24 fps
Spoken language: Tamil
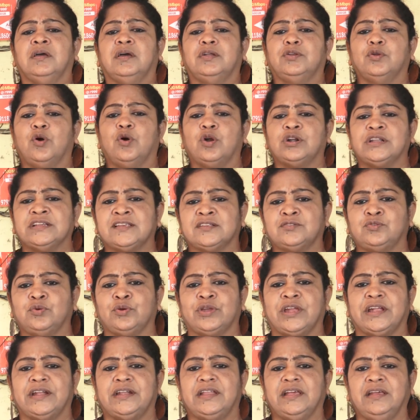நோட்டீஸை
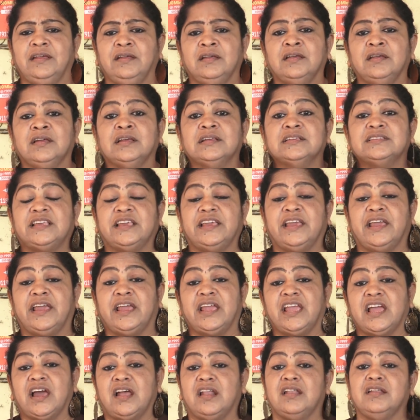தூக்கிட்டு
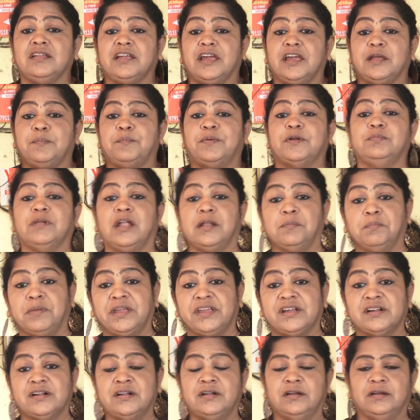சிஏஆல் ஏற்படும்
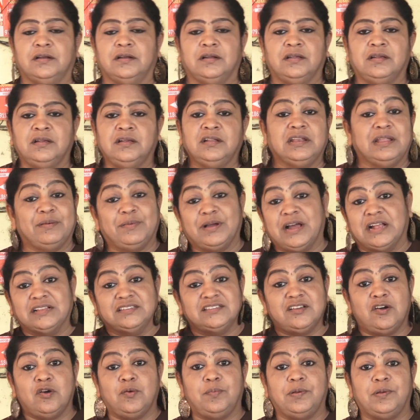நன்மைகள் நமக்கு
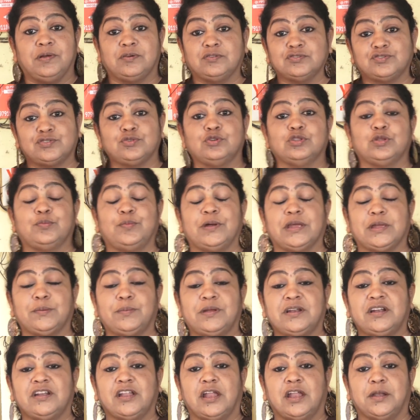அஞ்சாவூப்பில் கொஸ்டின் கொடுத்துருப்பாங்க
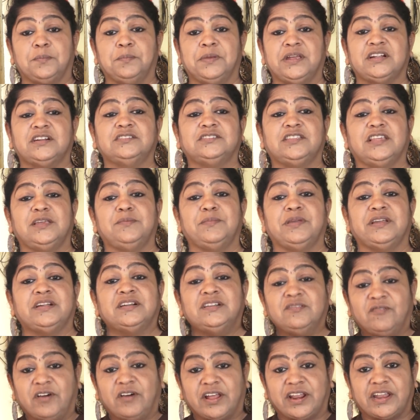பாருங்கள் நன்மைகள்
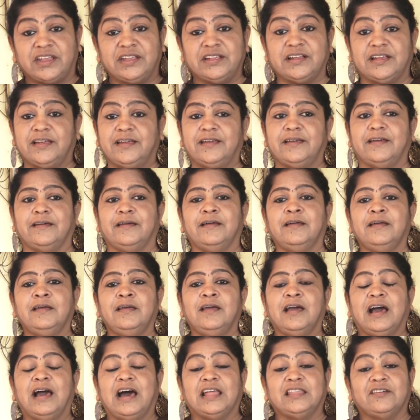தீமைகள் வரைக
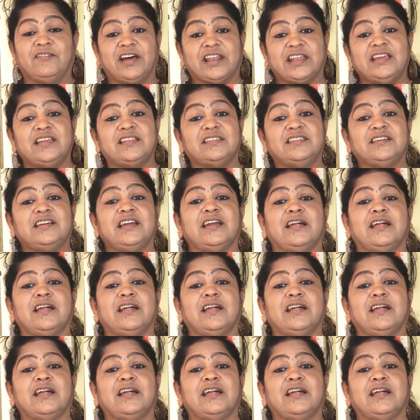அதை வரைகிறதுக்கு